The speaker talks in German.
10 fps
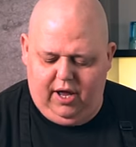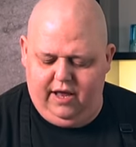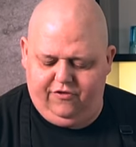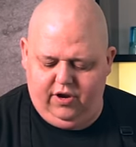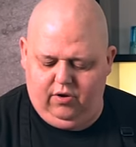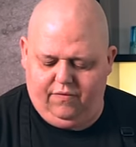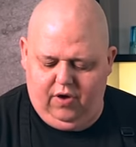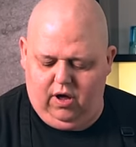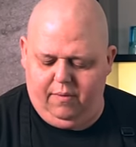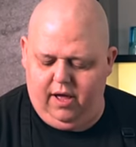Hähnchen oder wie
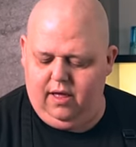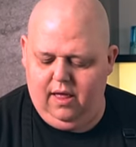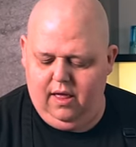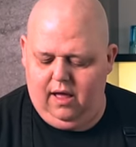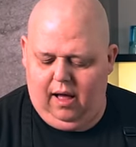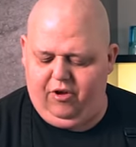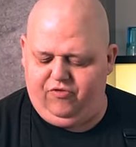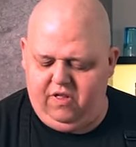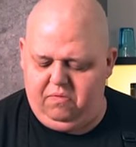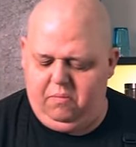auch immer. Aber ich
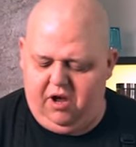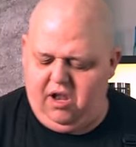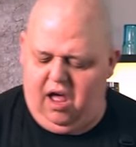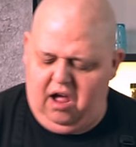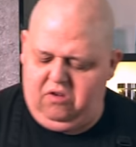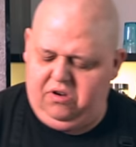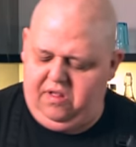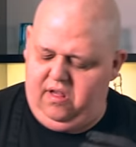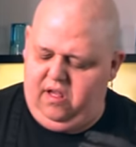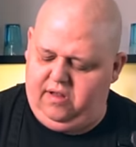finde es mit dem Rinderhack und
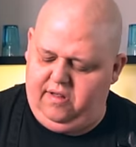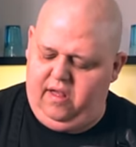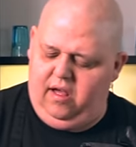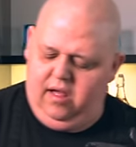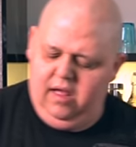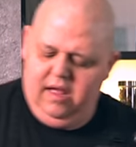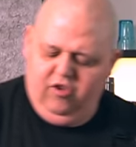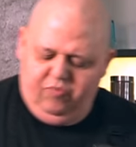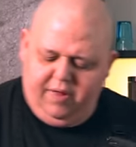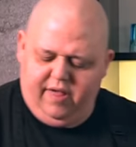dieser, dieser
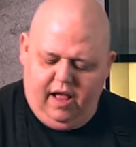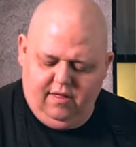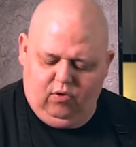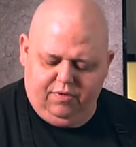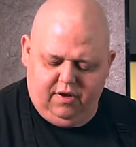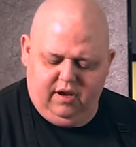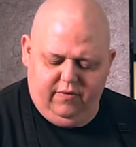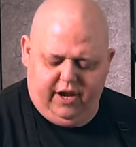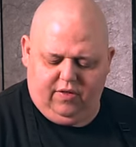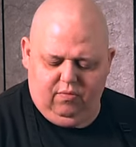speziellen Soße, die
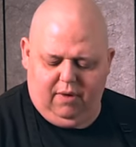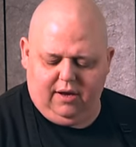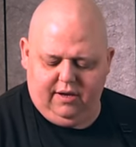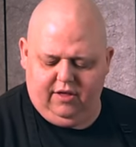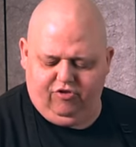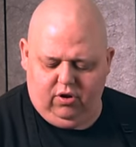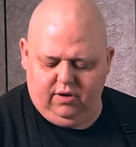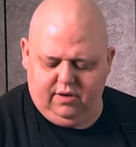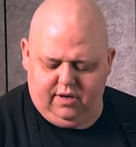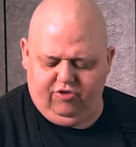wir dazu machen, die ist
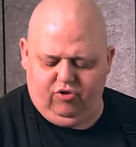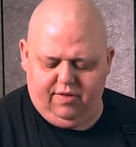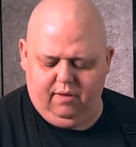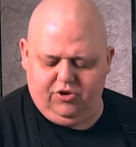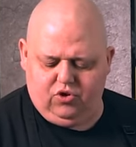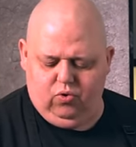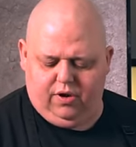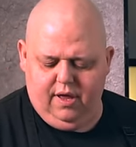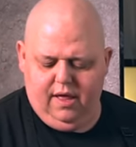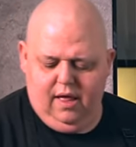schon, die ist schon ziemlich gut.
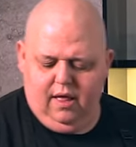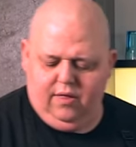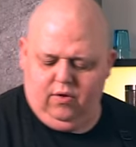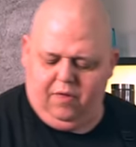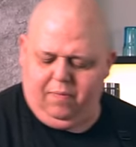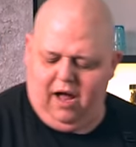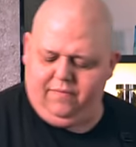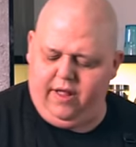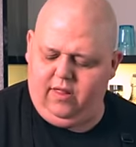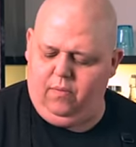So, das braten
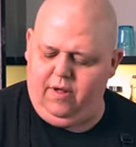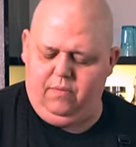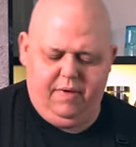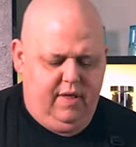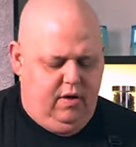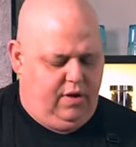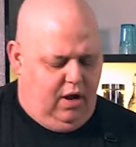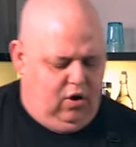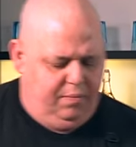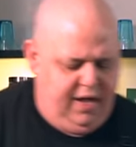wir jetzt noch mal so ein bisschen und dann kommt